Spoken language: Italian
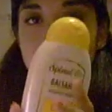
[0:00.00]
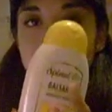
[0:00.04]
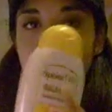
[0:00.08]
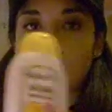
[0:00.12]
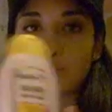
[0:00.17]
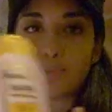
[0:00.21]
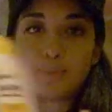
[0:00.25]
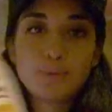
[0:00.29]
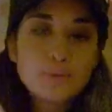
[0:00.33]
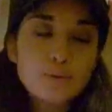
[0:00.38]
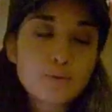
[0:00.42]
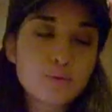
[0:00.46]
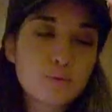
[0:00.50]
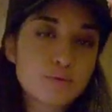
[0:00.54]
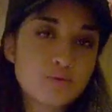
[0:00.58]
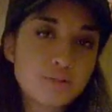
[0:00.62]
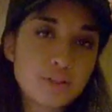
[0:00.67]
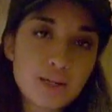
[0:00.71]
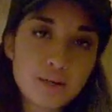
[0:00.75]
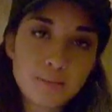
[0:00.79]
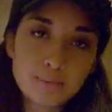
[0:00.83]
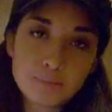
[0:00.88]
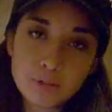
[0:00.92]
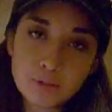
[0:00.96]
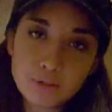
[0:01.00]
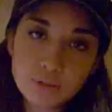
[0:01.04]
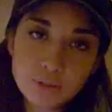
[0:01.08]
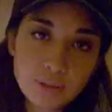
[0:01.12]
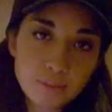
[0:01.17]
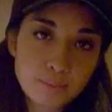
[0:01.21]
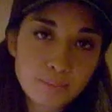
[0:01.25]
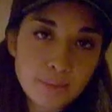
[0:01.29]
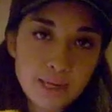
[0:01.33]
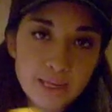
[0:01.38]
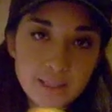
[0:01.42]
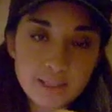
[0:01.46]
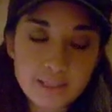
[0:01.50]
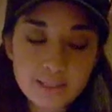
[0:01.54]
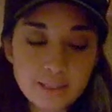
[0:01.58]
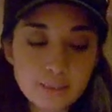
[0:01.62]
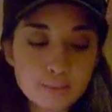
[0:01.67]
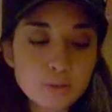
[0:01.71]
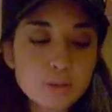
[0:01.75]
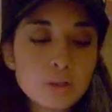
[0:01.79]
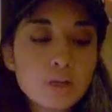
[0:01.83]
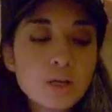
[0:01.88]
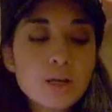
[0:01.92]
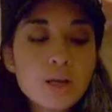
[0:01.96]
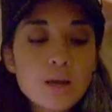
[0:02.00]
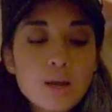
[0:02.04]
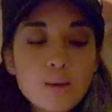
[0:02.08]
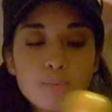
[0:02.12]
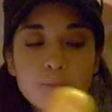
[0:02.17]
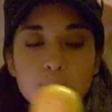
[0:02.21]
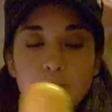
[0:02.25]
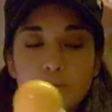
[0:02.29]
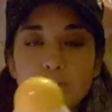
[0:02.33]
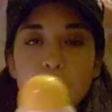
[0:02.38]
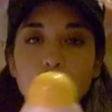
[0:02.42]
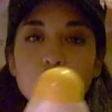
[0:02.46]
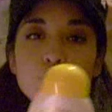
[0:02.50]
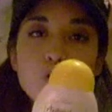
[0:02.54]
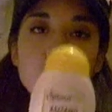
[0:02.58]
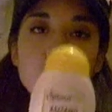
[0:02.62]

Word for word: non posso fare a meno del balsamo. Mi sono